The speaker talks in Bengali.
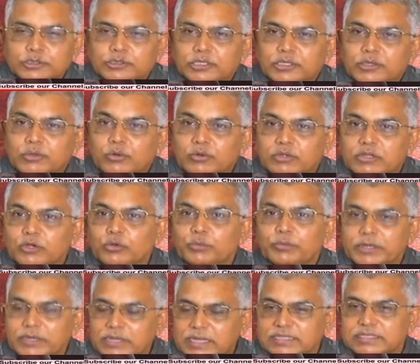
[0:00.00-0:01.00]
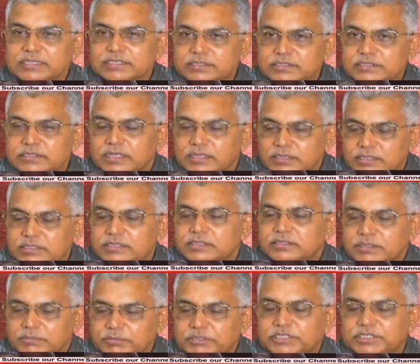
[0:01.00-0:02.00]
যদি কোর্টের উপরই আদেশ তাদের
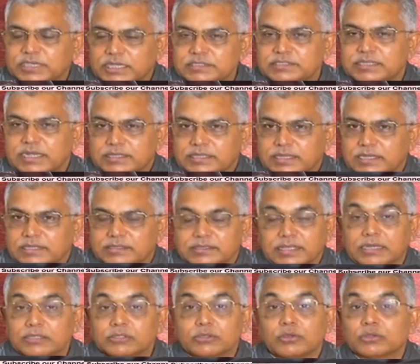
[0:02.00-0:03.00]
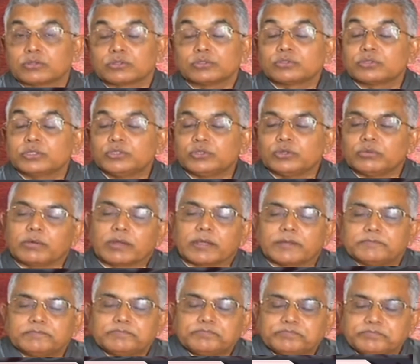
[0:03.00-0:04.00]
বিশ্বাস না থাকে তাহলে তো গণতন্ত্রই চলবে
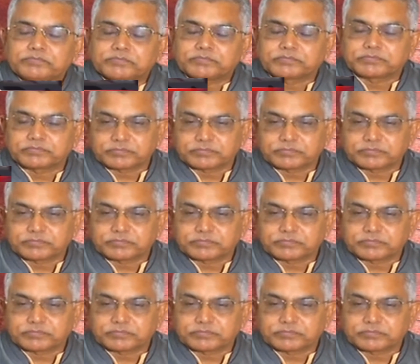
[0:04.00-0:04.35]
না ইয়ে